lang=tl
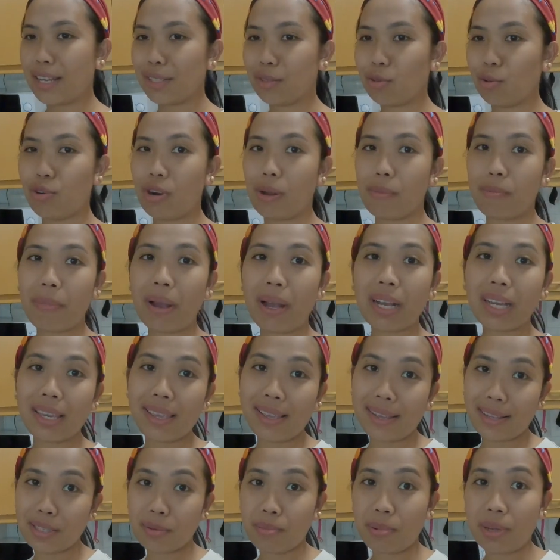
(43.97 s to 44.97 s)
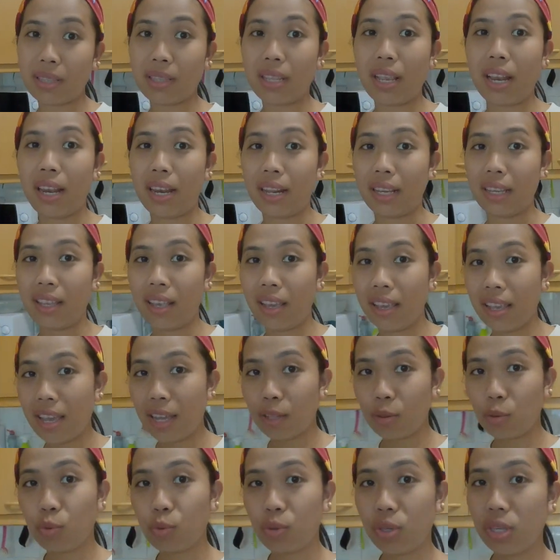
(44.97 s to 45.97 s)
Kaso, napakyas pa dahil
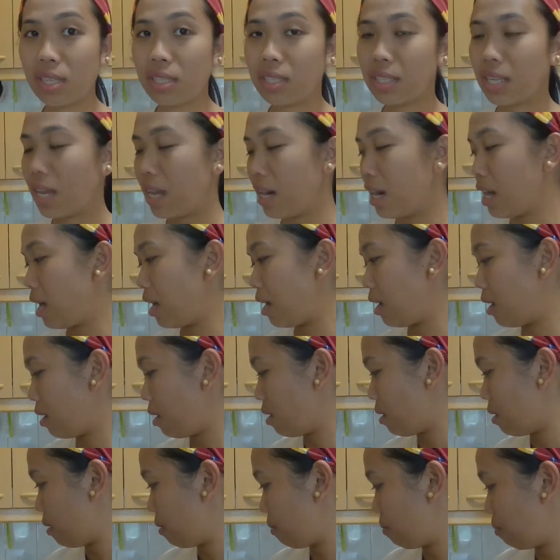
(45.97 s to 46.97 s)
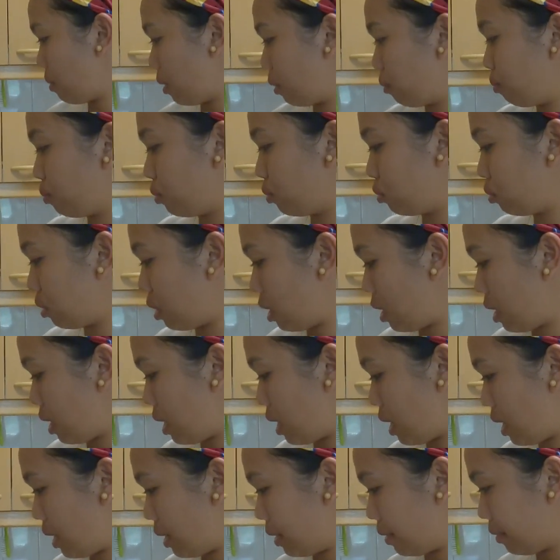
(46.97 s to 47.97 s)
nagyaya tong isa na
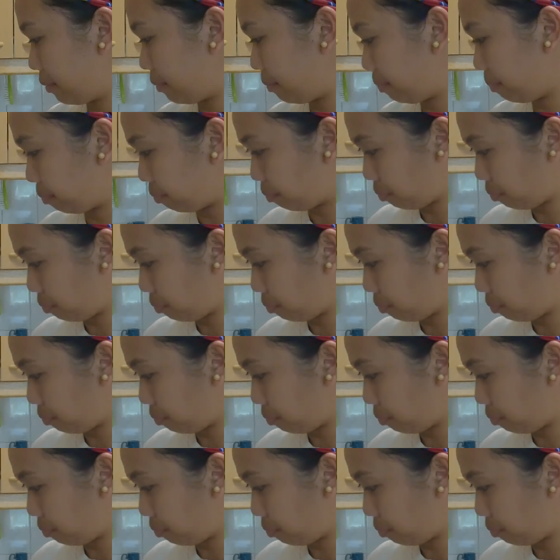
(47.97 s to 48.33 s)
nagpunta ng